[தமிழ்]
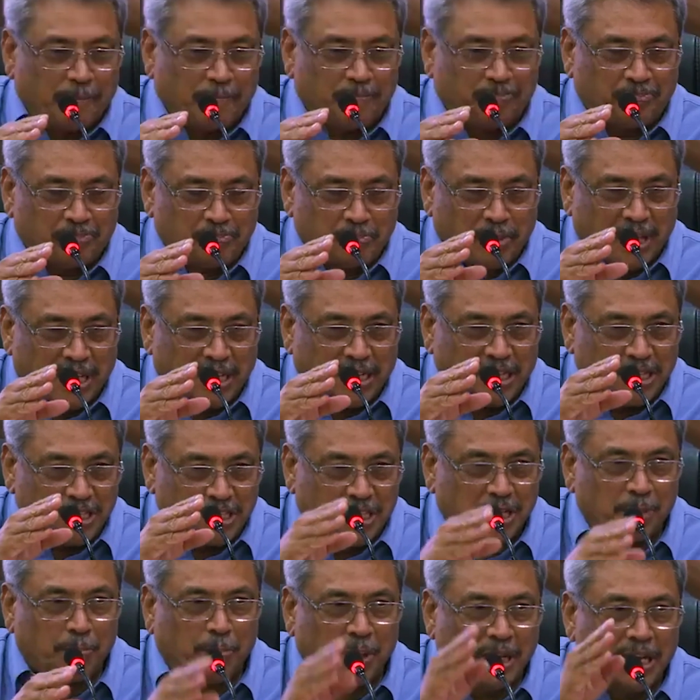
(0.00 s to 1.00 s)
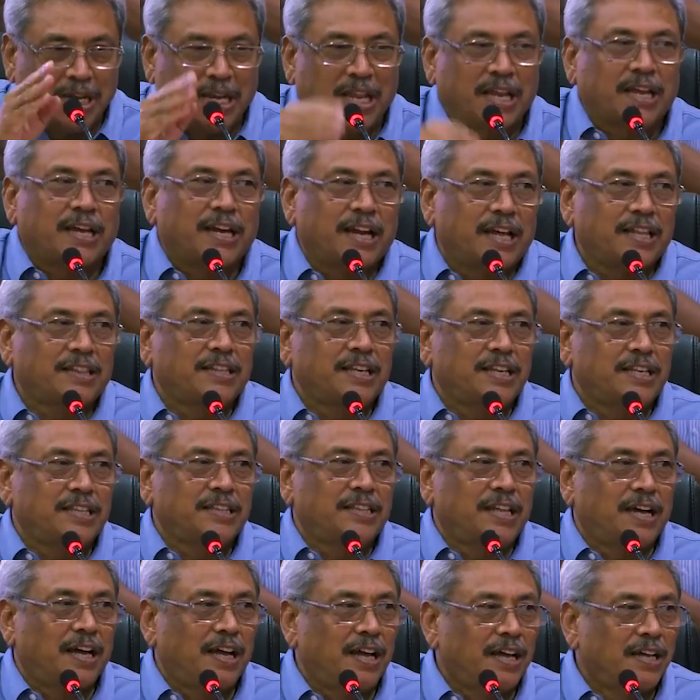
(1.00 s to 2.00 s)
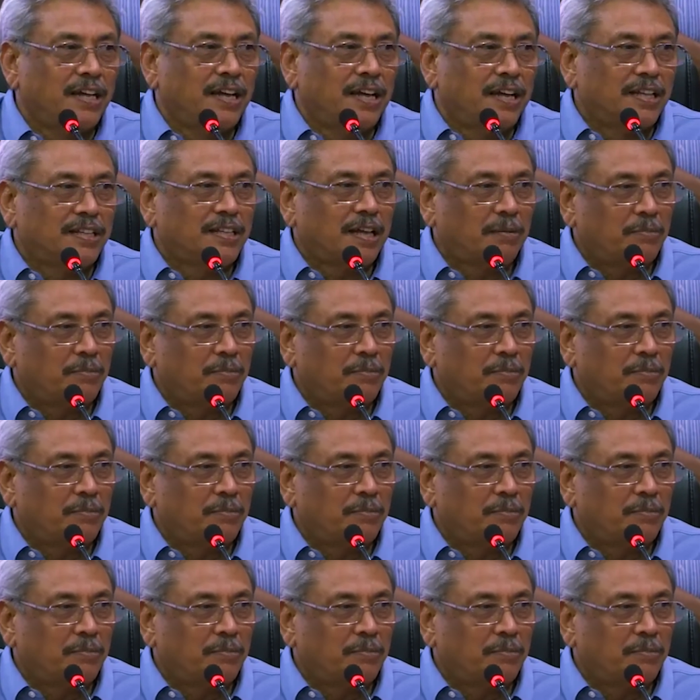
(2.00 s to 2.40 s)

சுதந்திரம் மற்றும் சட்டத்தின் ஆட்சி